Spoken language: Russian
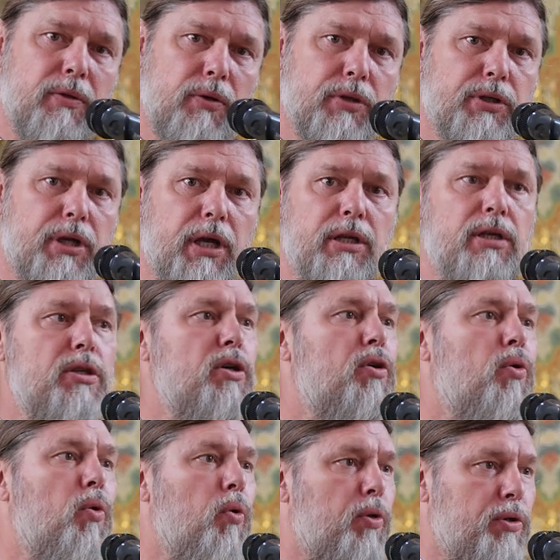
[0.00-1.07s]
ножки, они не
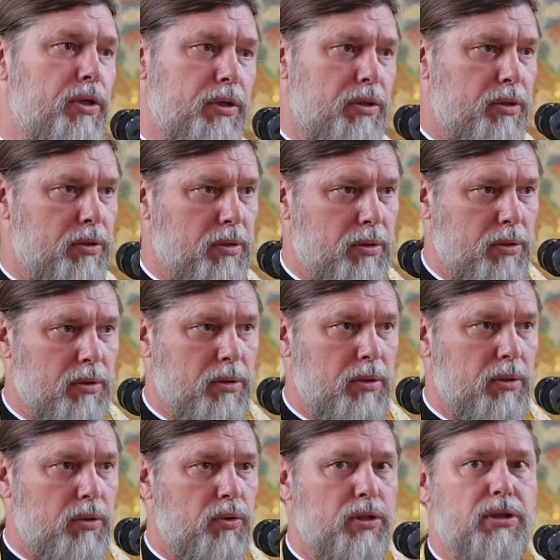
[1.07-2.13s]
ходят.
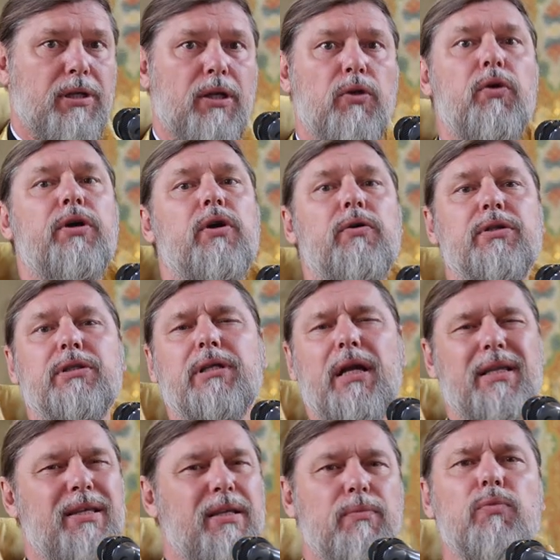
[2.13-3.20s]
То есть на ноги он
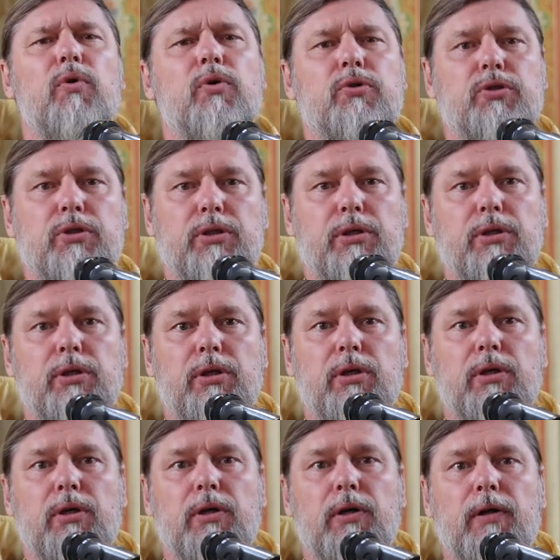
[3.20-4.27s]
стать не может.
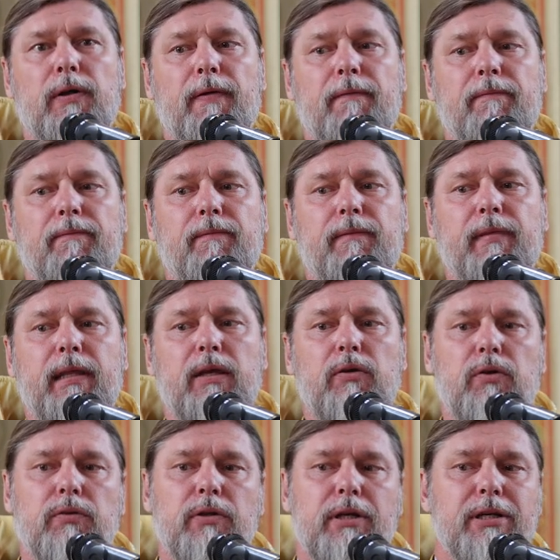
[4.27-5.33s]
И
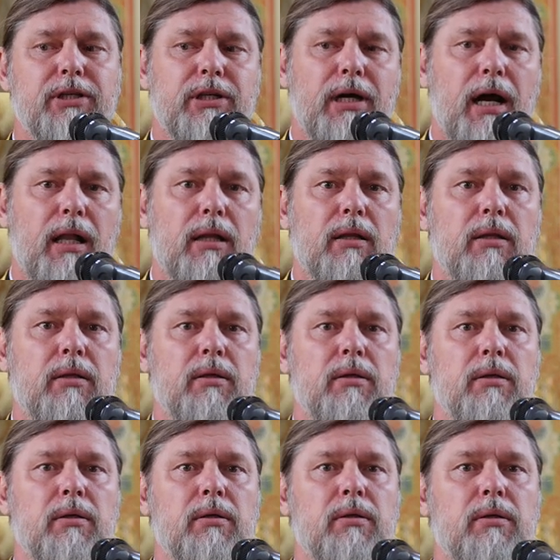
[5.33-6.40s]
он лежал
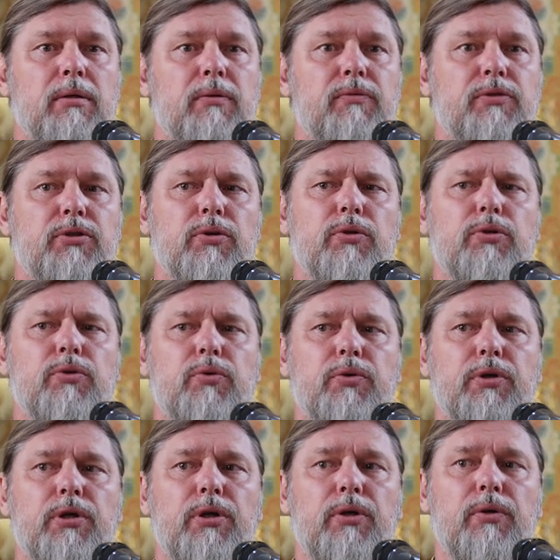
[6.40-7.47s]
всю
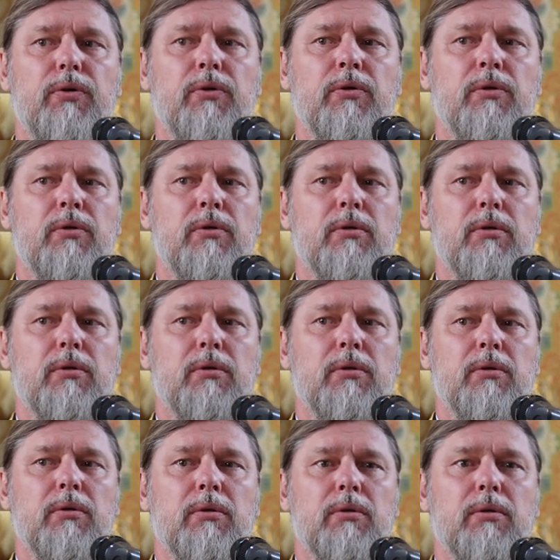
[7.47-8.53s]
литургию
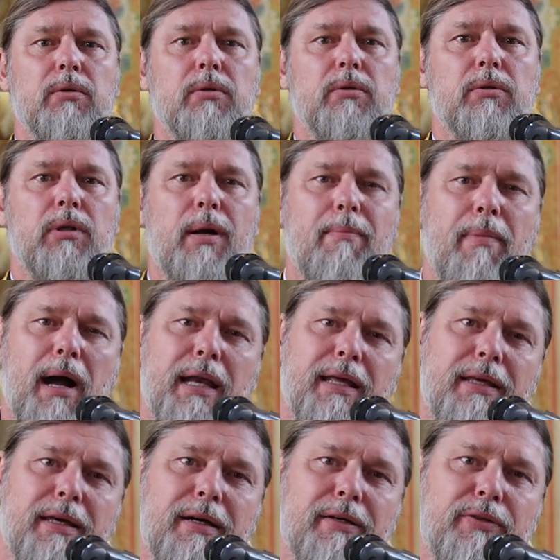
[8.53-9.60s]
на
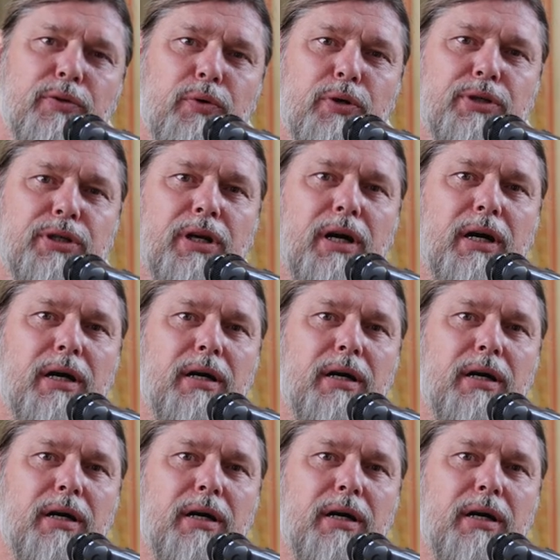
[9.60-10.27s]
маленьких ножках.